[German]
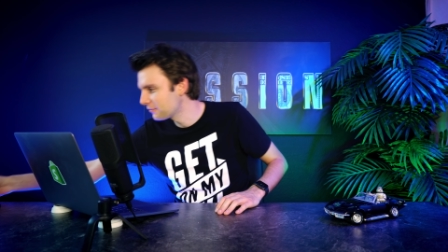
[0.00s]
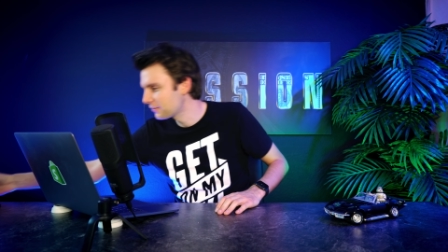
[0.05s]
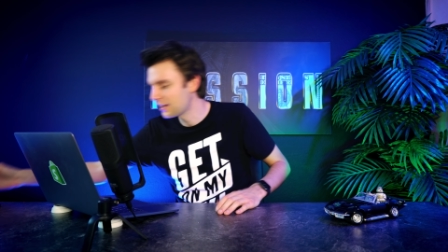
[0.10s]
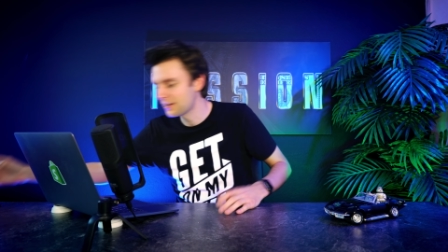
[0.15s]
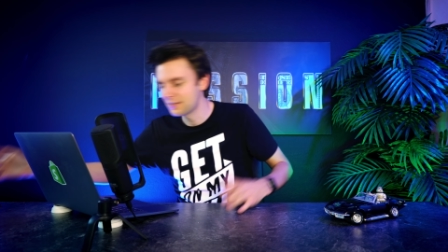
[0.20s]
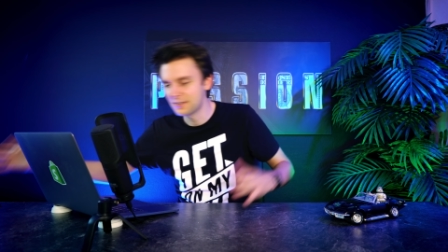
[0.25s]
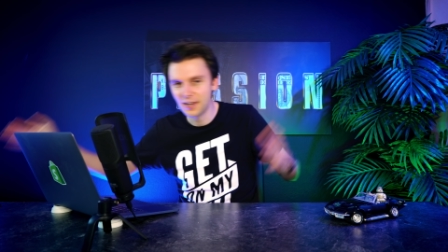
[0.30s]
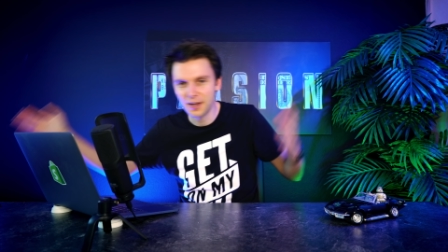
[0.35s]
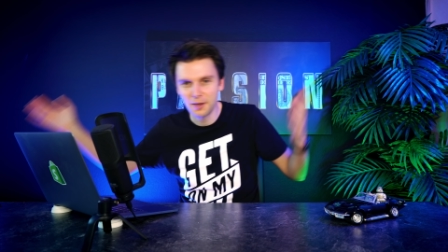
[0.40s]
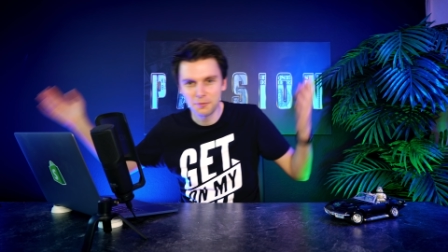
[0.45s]

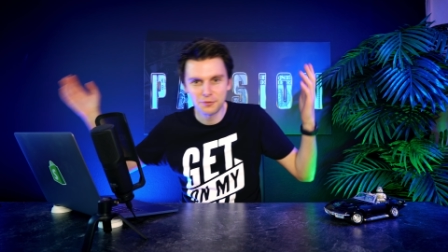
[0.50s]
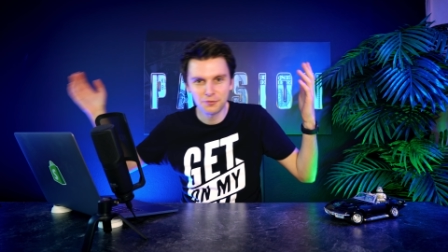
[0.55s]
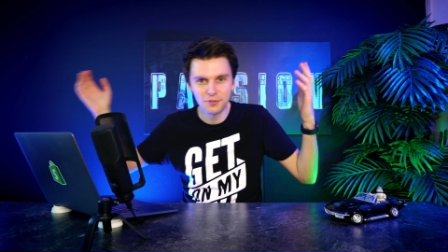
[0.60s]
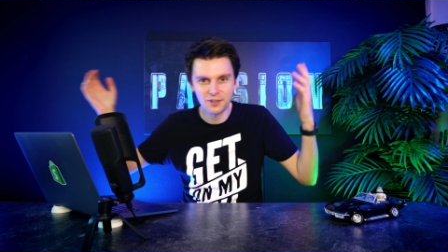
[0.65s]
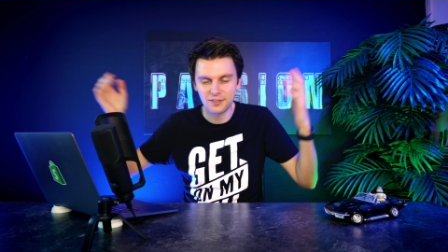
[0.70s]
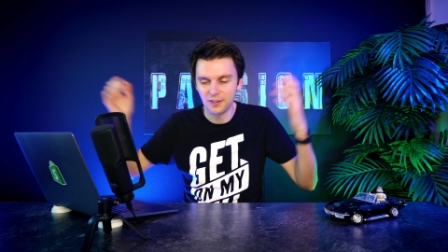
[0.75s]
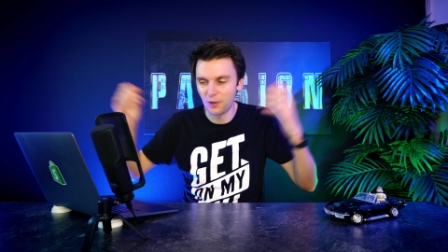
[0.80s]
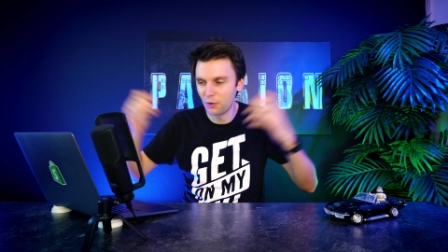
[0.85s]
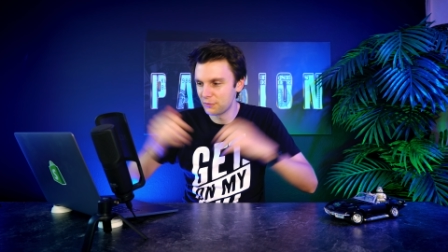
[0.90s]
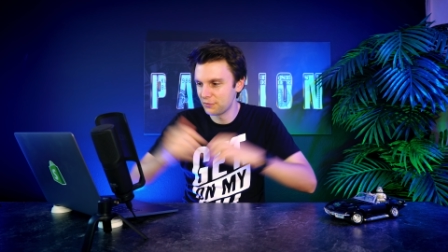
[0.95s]
Ja, sie haben es
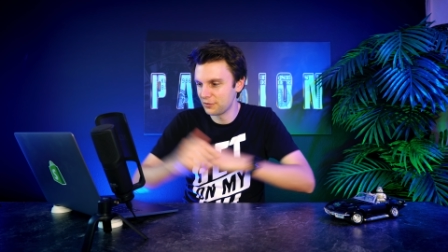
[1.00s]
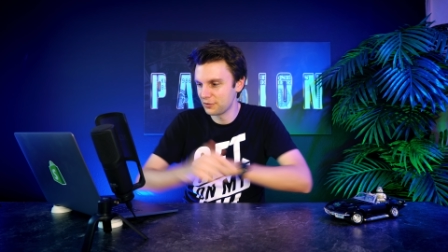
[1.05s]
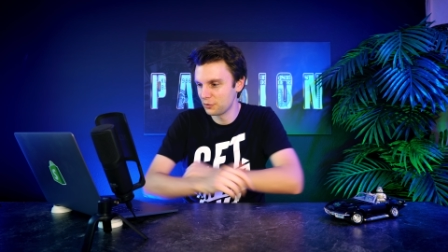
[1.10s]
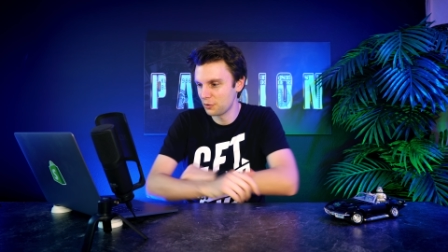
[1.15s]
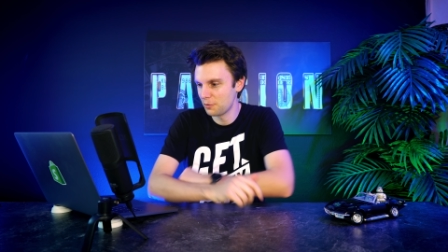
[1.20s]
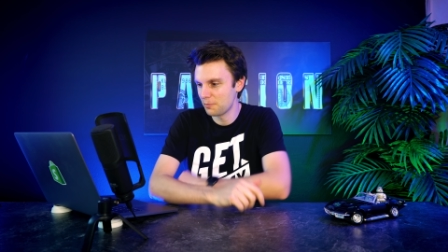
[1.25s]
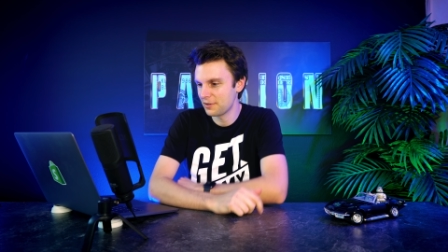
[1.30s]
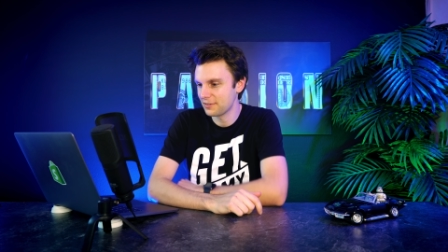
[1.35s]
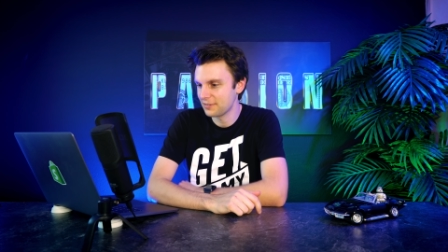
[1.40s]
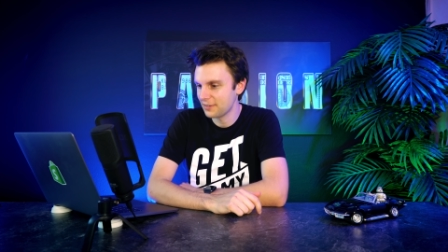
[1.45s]
versaut, was
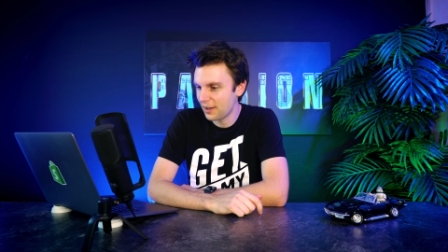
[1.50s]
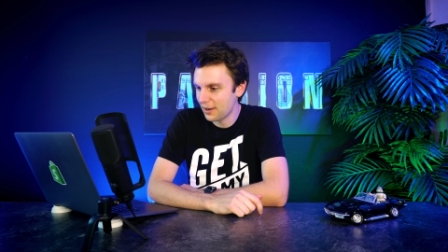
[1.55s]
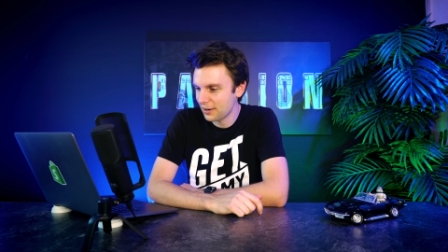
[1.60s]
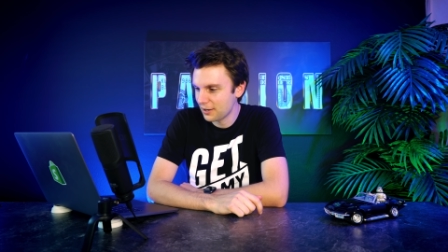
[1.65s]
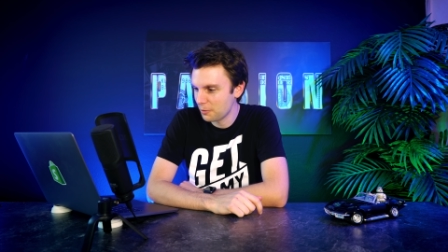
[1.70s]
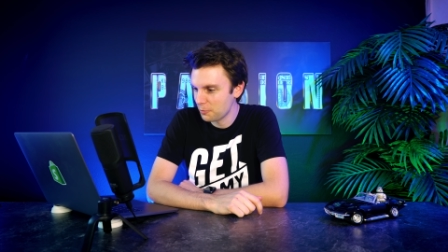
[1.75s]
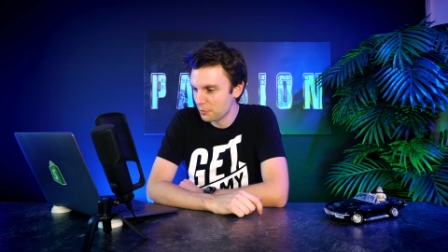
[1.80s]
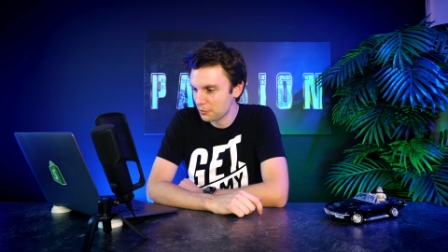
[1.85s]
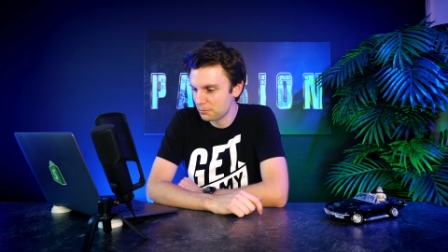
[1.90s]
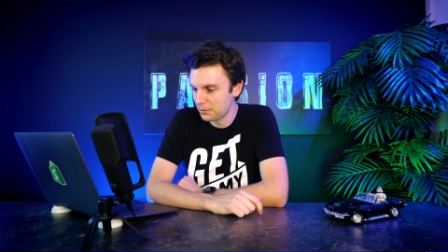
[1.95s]
soll man
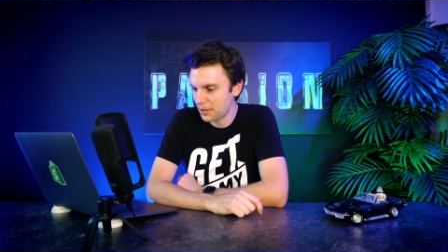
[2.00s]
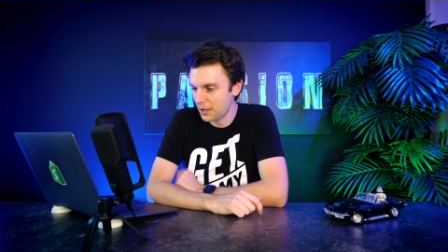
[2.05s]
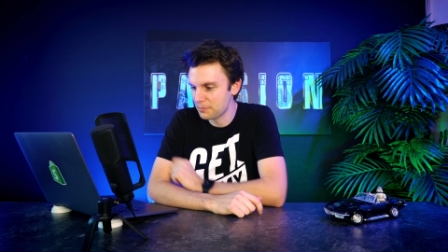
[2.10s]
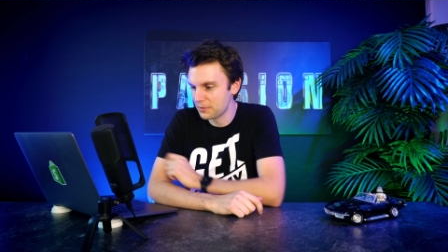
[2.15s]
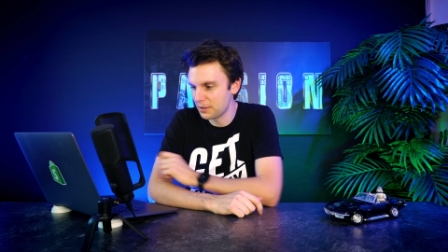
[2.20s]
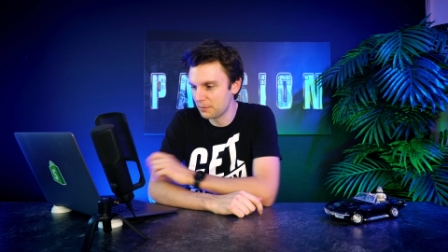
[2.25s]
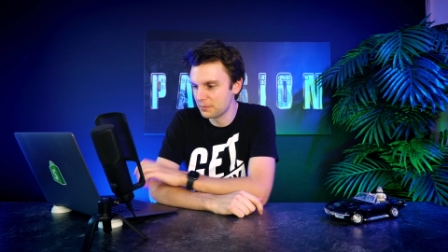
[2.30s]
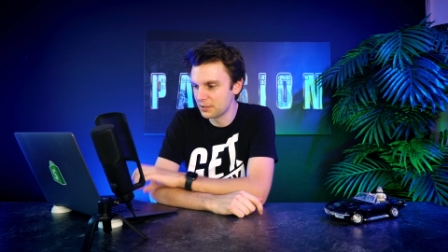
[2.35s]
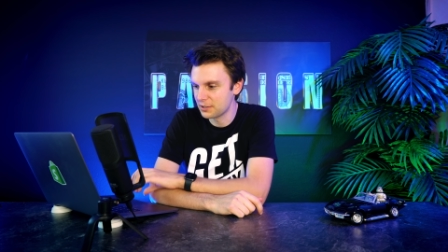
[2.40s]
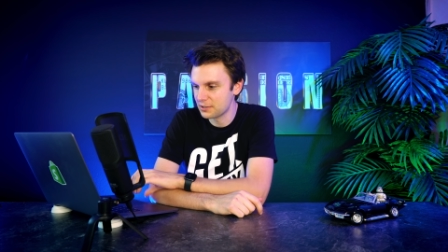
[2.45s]
sagen, aber es
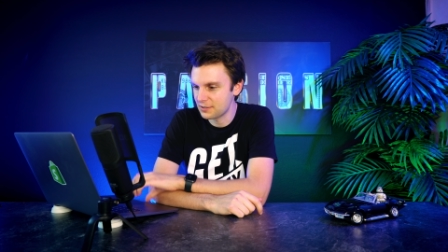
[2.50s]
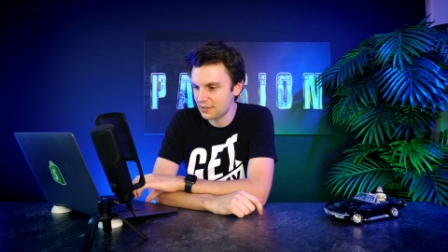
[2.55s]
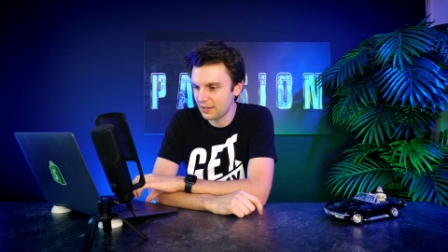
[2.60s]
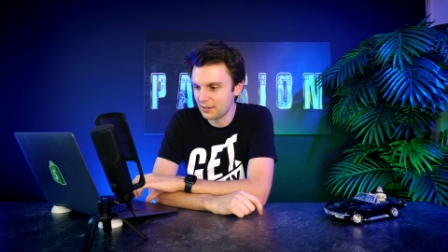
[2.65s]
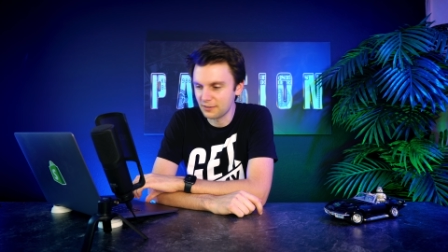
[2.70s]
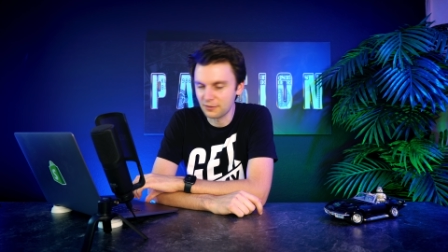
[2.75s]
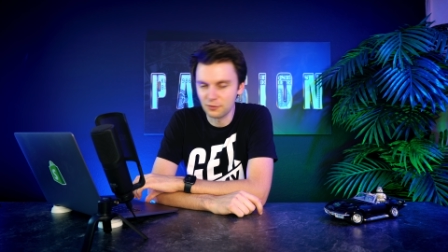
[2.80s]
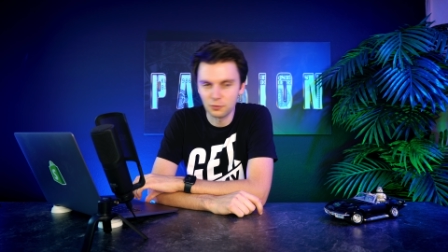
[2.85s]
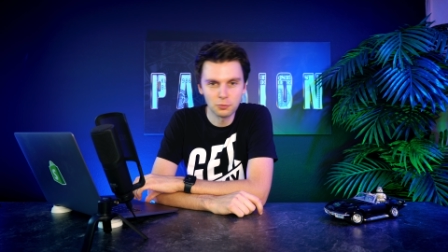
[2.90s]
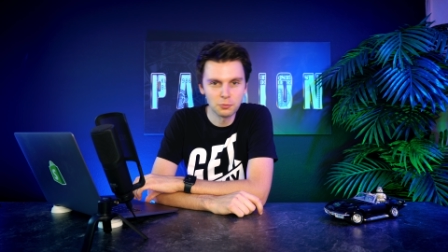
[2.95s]
bleibt einem nichts
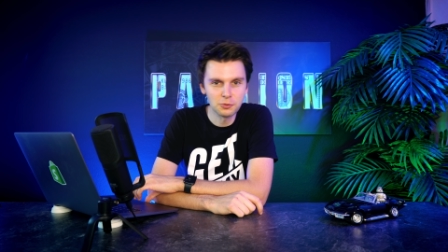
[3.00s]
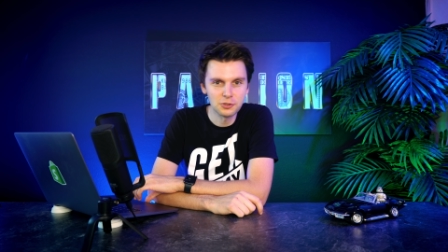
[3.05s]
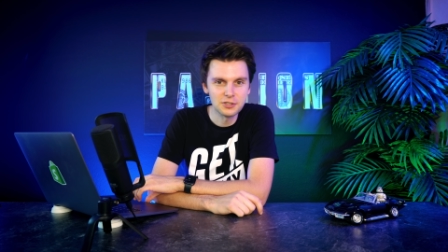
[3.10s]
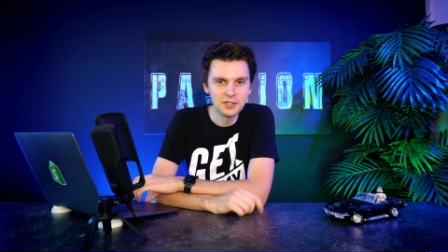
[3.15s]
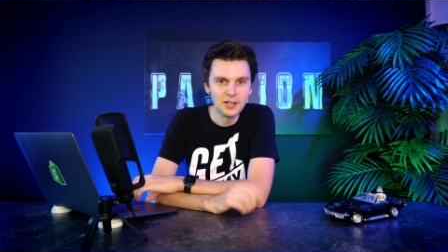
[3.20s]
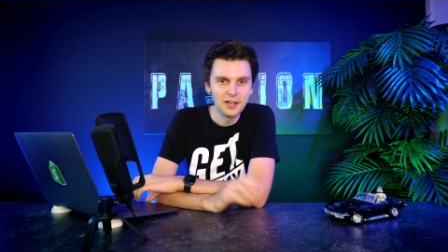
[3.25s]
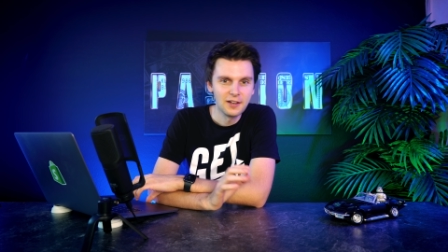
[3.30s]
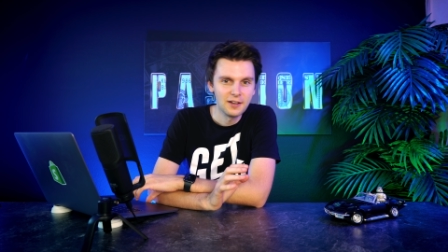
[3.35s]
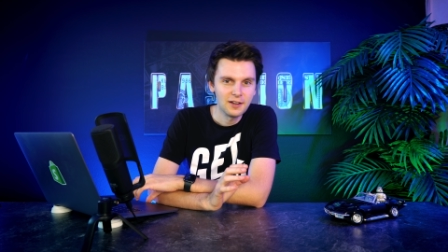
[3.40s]
anderes übrig.